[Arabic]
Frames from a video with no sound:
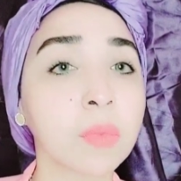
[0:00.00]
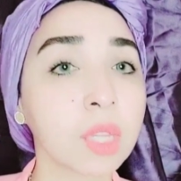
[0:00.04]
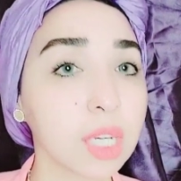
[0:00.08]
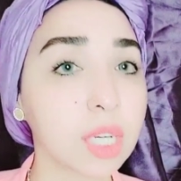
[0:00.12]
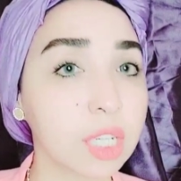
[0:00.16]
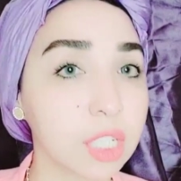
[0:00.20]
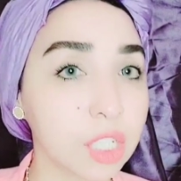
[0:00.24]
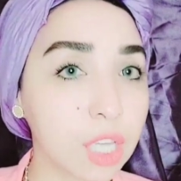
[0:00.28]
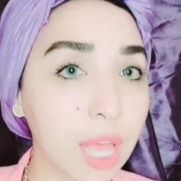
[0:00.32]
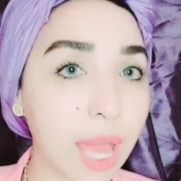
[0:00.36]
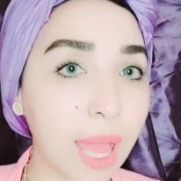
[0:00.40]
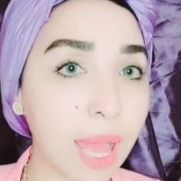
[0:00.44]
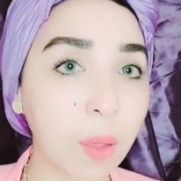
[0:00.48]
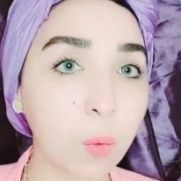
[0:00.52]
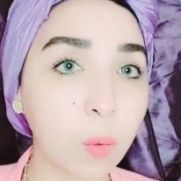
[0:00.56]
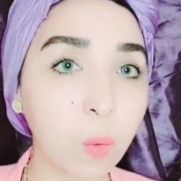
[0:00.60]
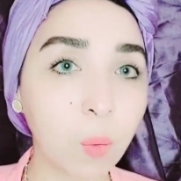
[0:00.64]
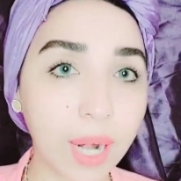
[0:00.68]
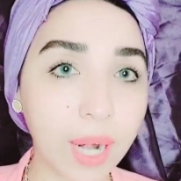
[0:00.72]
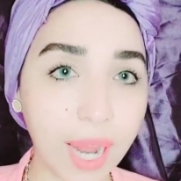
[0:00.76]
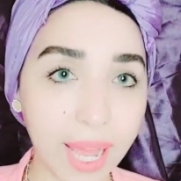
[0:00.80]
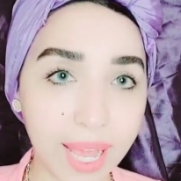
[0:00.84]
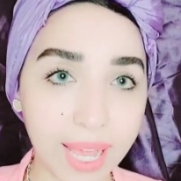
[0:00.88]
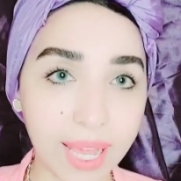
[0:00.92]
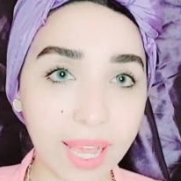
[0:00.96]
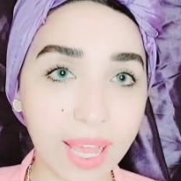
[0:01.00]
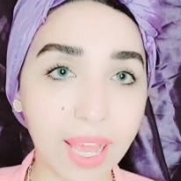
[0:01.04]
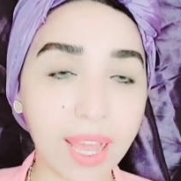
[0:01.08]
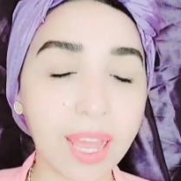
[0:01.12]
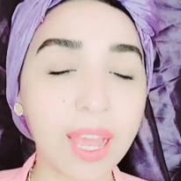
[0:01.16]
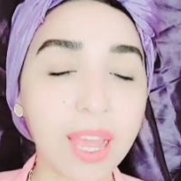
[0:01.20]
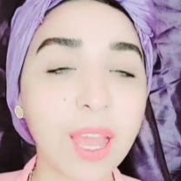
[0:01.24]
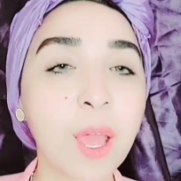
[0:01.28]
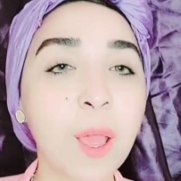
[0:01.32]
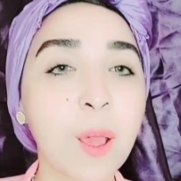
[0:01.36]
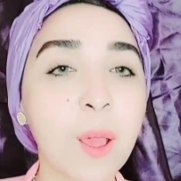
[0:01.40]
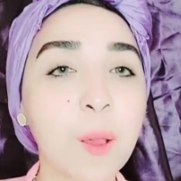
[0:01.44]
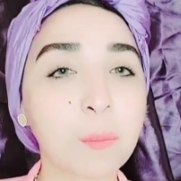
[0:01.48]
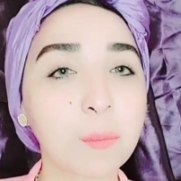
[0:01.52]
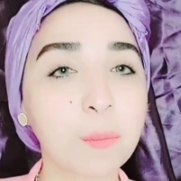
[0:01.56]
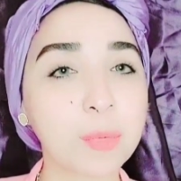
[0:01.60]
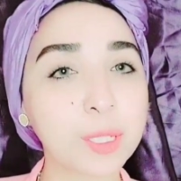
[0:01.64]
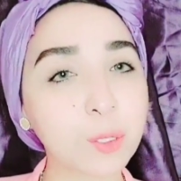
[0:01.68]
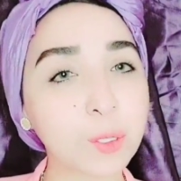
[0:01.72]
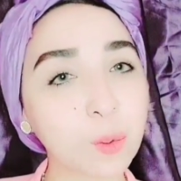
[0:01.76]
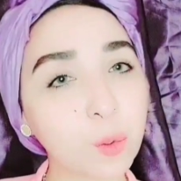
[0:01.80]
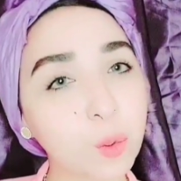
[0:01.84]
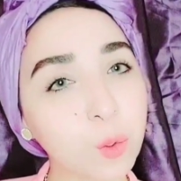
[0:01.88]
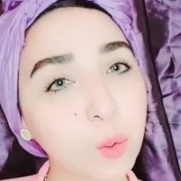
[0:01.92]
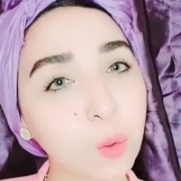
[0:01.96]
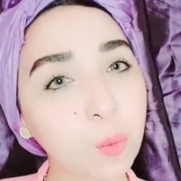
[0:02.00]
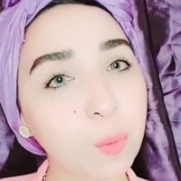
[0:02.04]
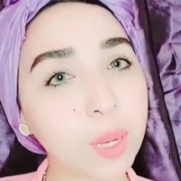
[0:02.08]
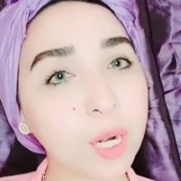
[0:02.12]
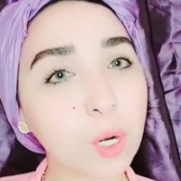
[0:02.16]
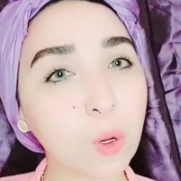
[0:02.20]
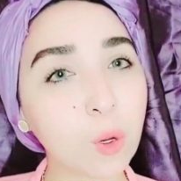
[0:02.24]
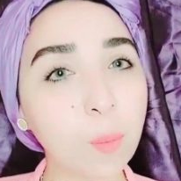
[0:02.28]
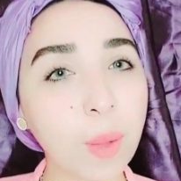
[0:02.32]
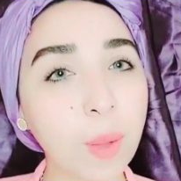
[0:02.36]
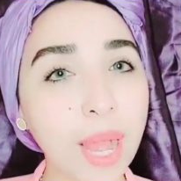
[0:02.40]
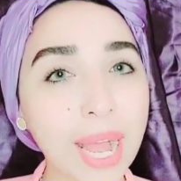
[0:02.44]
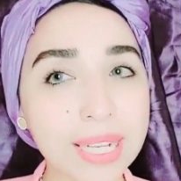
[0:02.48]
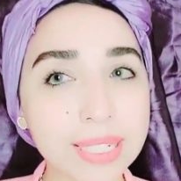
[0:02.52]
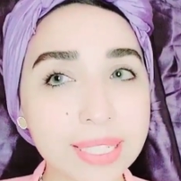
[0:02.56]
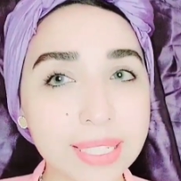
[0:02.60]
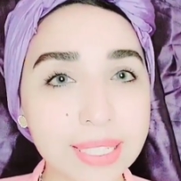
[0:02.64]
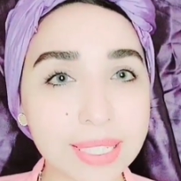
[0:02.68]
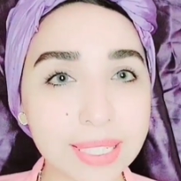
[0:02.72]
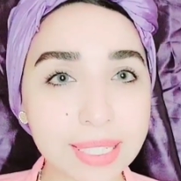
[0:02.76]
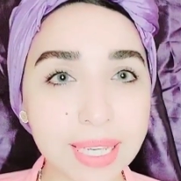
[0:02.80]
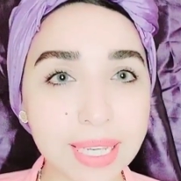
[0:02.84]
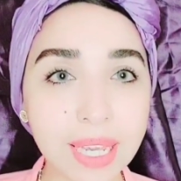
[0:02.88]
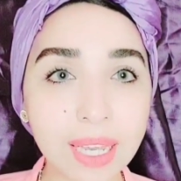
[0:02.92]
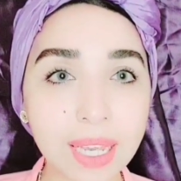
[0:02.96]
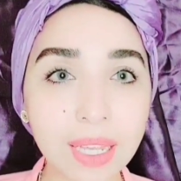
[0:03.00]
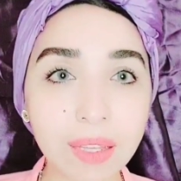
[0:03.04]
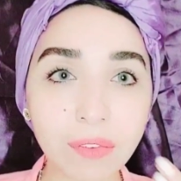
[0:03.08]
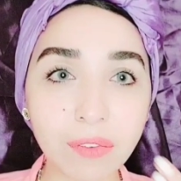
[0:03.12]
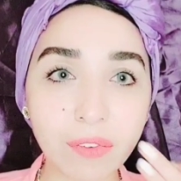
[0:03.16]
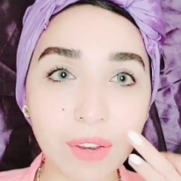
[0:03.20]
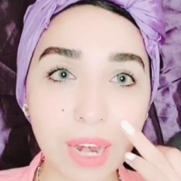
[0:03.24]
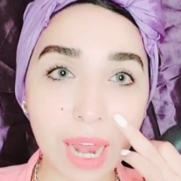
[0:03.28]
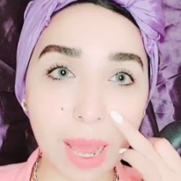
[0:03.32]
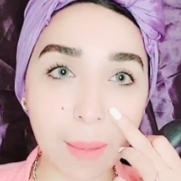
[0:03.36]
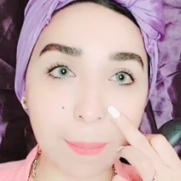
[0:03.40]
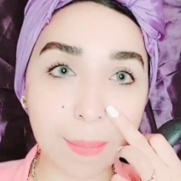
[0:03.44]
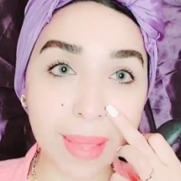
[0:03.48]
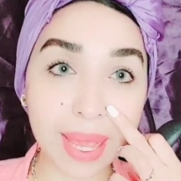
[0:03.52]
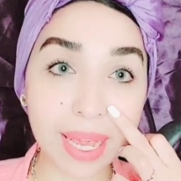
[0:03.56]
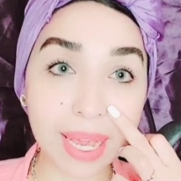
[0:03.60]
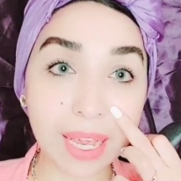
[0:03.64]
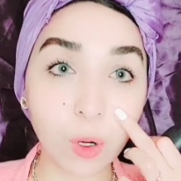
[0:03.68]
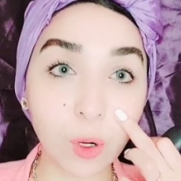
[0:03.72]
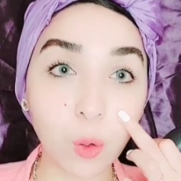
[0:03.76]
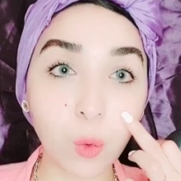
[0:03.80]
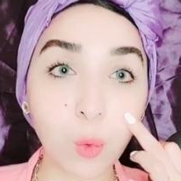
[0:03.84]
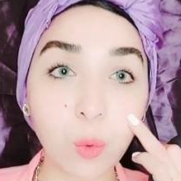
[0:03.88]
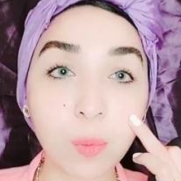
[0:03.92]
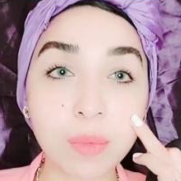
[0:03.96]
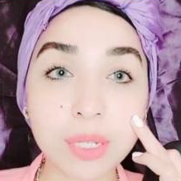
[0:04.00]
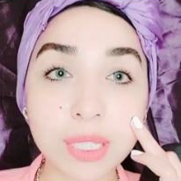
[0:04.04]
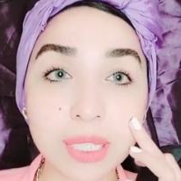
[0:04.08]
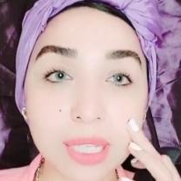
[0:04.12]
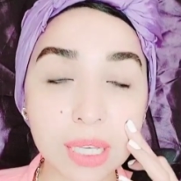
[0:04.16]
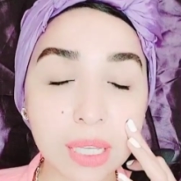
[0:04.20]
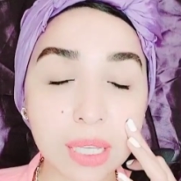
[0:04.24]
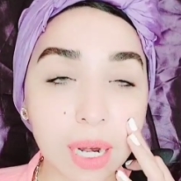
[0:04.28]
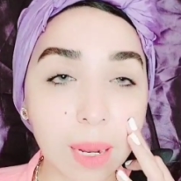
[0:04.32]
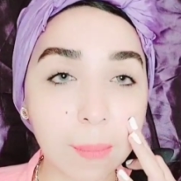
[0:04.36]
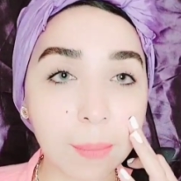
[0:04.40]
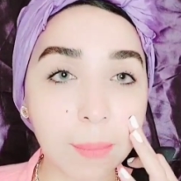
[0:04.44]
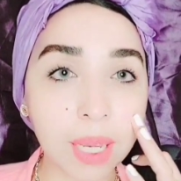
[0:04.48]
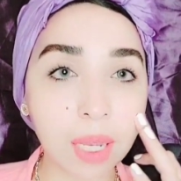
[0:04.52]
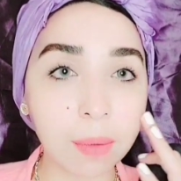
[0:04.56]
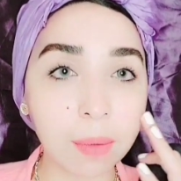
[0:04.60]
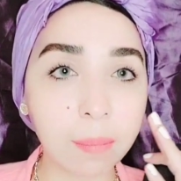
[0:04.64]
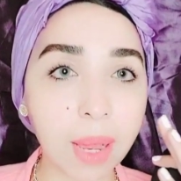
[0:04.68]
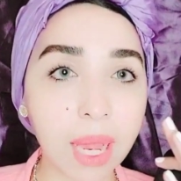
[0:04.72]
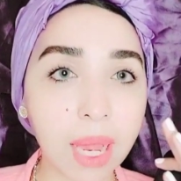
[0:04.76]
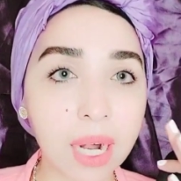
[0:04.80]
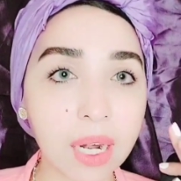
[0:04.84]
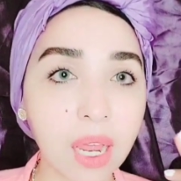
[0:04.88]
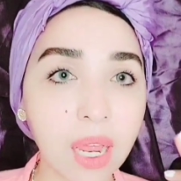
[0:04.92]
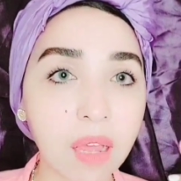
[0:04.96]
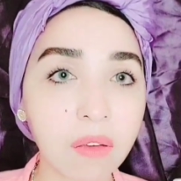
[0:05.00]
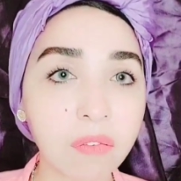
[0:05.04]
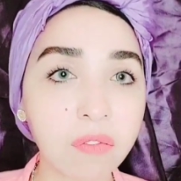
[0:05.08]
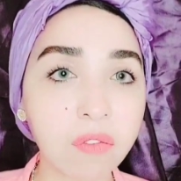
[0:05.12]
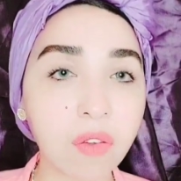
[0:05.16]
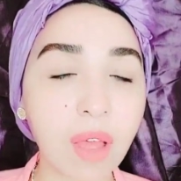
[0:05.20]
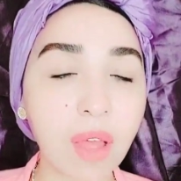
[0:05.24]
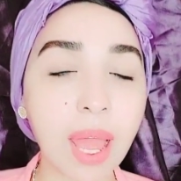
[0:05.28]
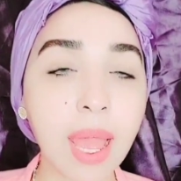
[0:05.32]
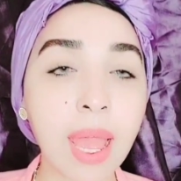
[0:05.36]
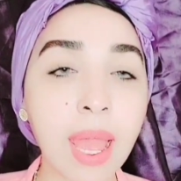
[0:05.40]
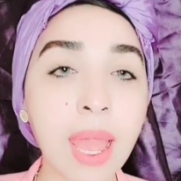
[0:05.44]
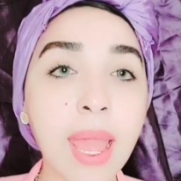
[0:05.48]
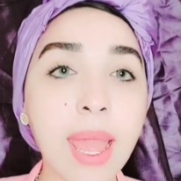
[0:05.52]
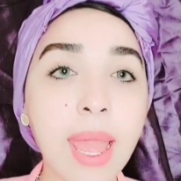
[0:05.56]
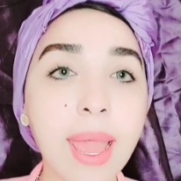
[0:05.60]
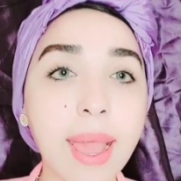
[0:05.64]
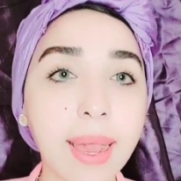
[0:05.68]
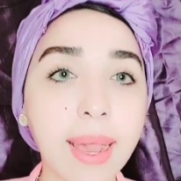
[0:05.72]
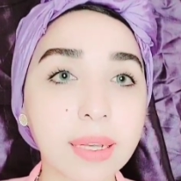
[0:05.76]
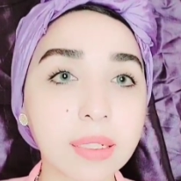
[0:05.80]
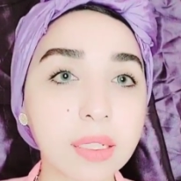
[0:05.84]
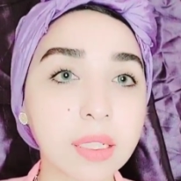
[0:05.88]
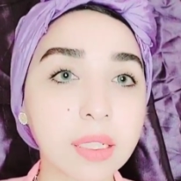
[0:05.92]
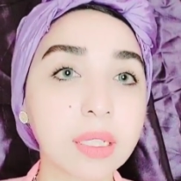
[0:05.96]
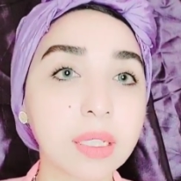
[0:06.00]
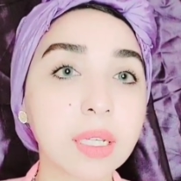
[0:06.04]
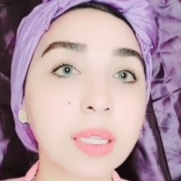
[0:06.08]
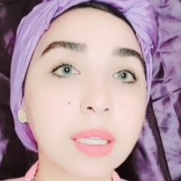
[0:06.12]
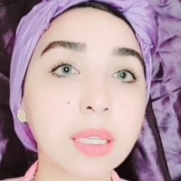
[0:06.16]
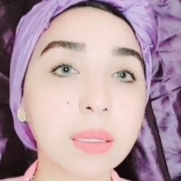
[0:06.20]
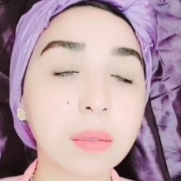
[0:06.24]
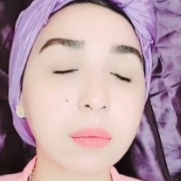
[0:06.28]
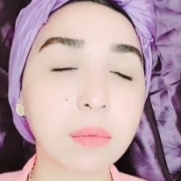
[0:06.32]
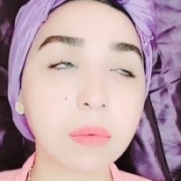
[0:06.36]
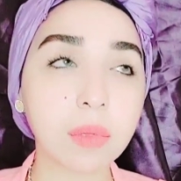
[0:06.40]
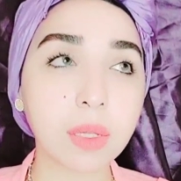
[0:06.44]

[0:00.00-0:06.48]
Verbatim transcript: ده اول حاجه بس خدوا بالكم حسيت في الاماكن وبالذات الاماكن بقى الجافه حسيت